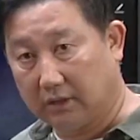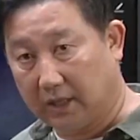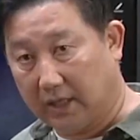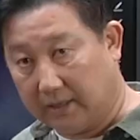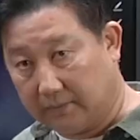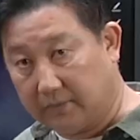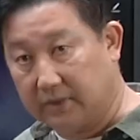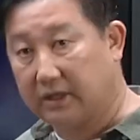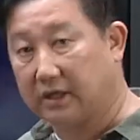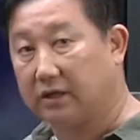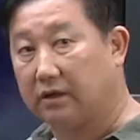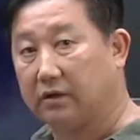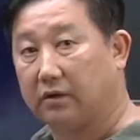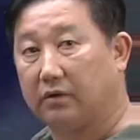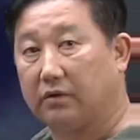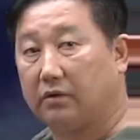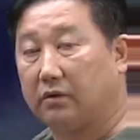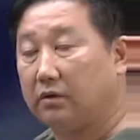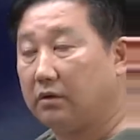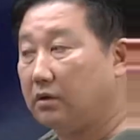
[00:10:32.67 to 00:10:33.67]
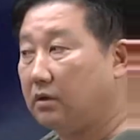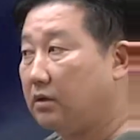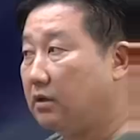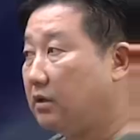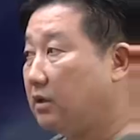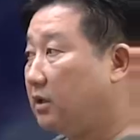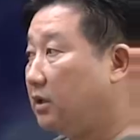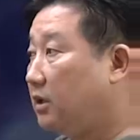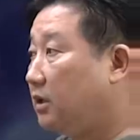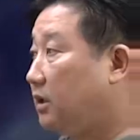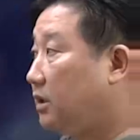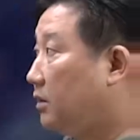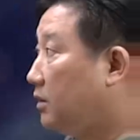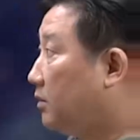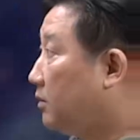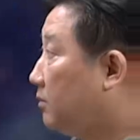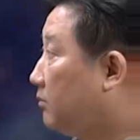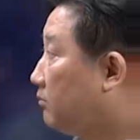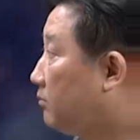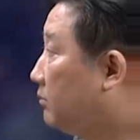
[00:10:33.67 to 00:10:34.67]
암기하는 거예요.
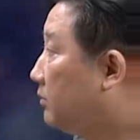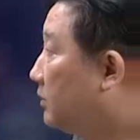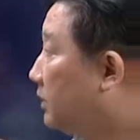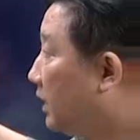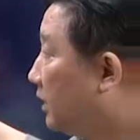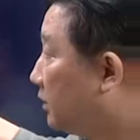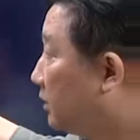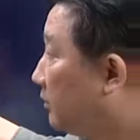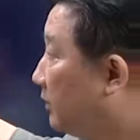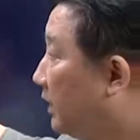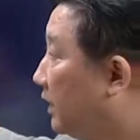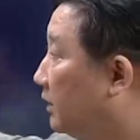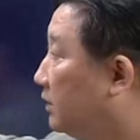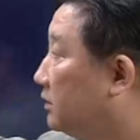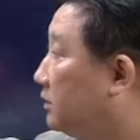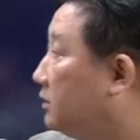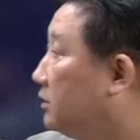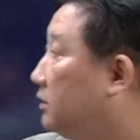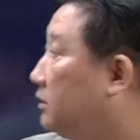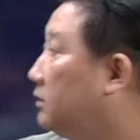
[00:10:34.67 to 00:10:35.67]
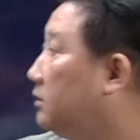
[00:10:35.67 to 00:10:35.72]
예를 들면